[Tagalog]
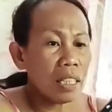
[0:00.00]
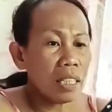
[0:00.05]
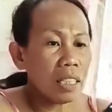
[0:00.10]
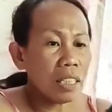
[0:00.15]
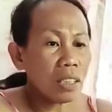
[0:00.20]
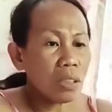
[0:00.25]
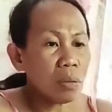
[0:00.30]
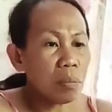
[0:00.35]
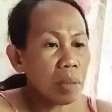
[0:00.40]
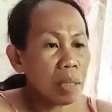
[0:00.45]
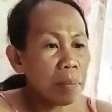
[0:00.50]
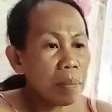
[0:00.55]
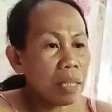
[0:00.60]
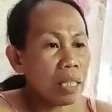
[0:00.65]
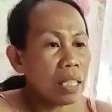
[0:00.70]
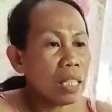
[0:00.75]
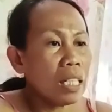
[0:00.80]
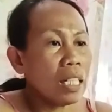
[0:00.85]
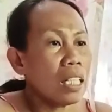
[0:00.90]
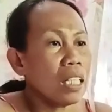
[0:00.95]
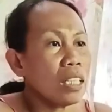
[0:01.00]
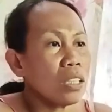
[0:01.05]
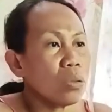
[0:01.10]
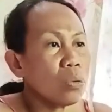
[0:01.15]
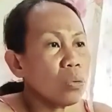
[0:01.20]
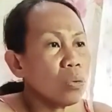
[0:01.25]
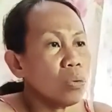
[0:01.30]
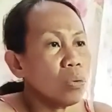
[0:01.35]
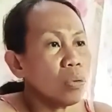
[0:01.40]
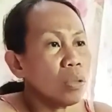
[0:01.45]
Ito may mga
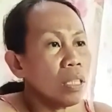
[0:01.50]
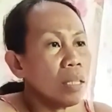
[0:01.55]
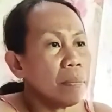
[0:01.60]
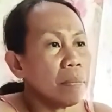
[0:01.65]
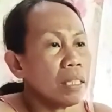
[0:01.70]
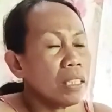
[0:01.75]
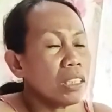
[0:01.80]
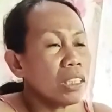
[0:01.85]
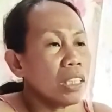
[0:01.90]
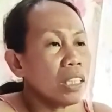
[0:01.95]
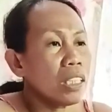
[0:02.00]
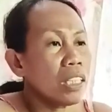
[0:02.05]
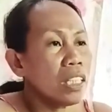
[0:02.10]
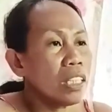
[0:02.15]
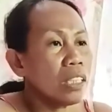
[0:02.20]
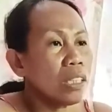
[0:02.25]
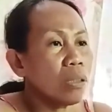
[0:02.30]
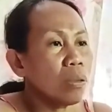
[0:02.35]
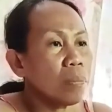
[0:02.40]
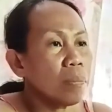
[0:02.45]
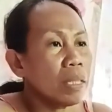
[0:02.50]
tunong naman siya dito.